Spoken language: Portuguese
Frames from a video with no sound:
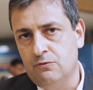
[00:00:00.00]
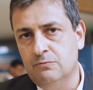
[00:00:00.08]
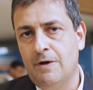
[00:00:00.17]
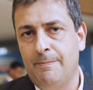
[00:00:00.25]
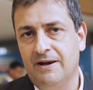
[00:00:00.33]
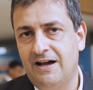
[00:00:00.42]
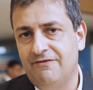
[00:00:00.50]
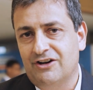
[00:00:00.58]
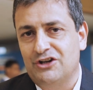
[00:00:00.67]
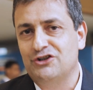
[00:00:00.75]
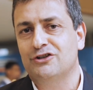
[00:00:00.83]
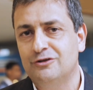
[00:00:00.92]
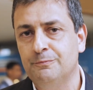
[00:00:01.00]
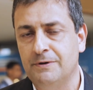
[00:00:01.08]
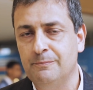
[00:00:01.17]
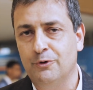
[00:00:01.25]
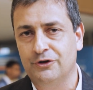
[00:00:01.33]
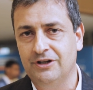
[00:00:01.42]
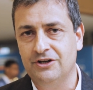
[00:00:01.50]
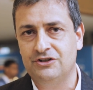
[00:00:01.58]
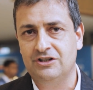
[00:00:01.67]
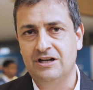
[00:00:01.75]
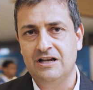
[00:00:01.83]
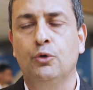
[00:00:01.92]
com uma palavra que é super
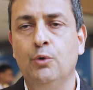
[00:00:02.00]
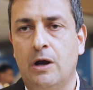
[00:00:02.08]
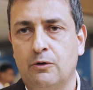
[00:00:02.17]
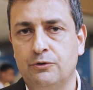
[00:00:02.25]
importante, todo o